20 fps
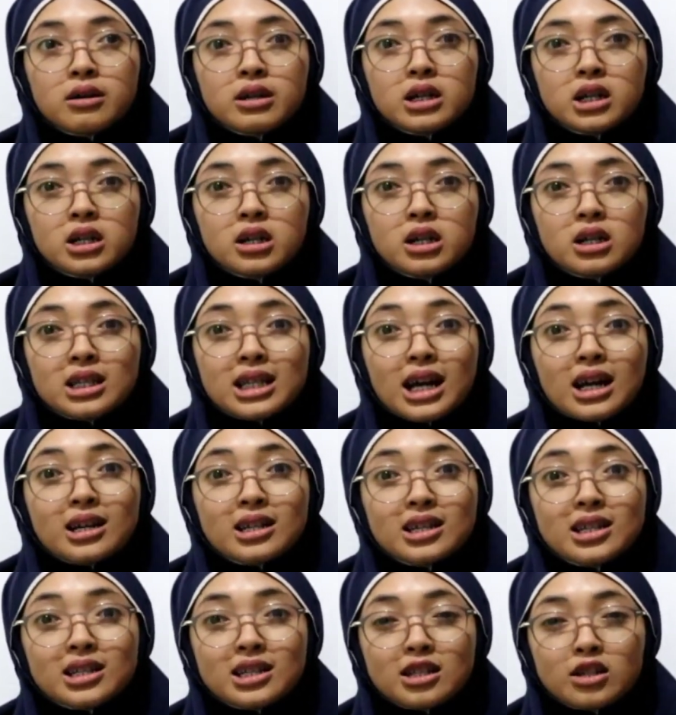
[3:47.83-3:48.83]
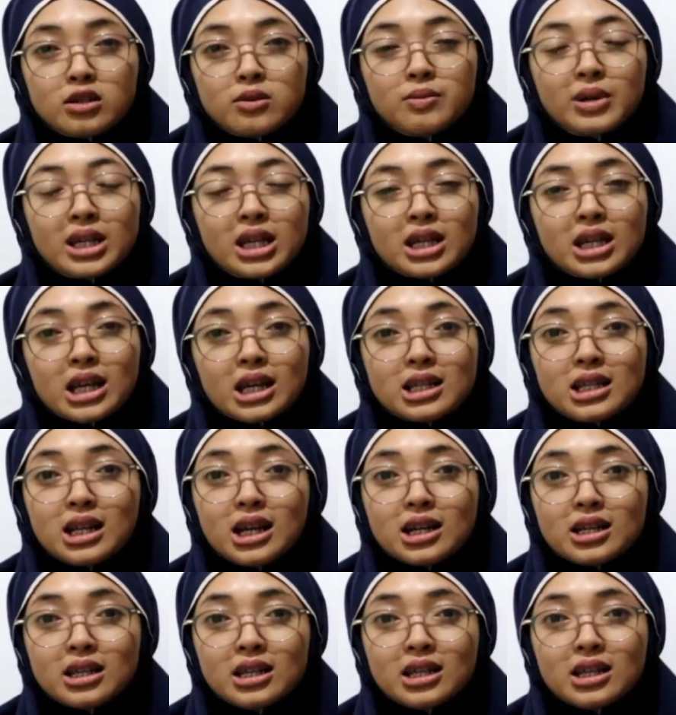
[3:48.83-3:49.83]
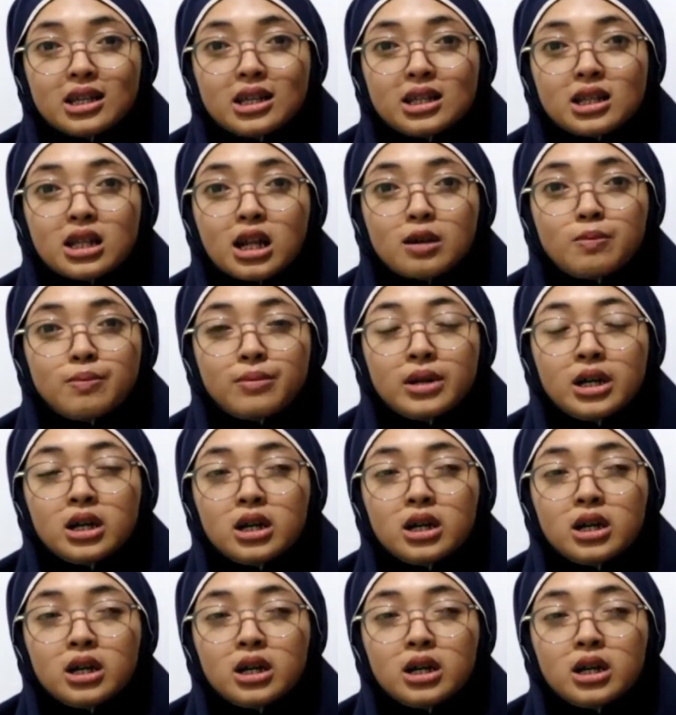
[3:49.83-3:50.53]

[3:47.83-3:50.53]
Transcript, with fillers: uh, sakit gitu banyak yang sakit dan